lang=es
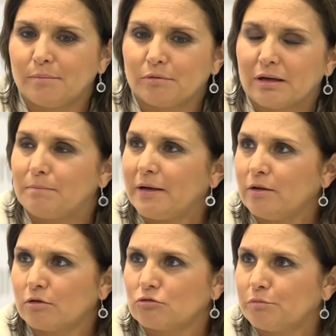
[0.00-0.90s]
por el
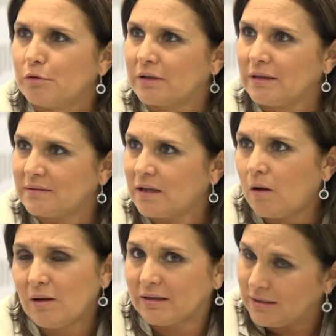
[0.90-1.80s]
Pleno, que es un poder del
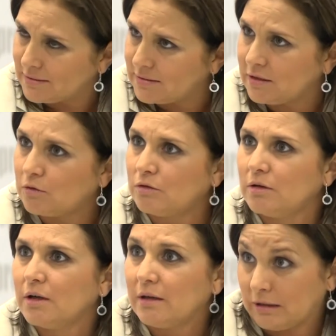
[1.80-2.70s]
Estado al que le exijo
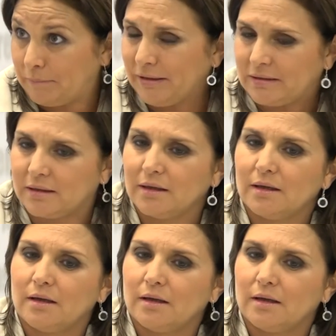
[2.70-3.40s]
respete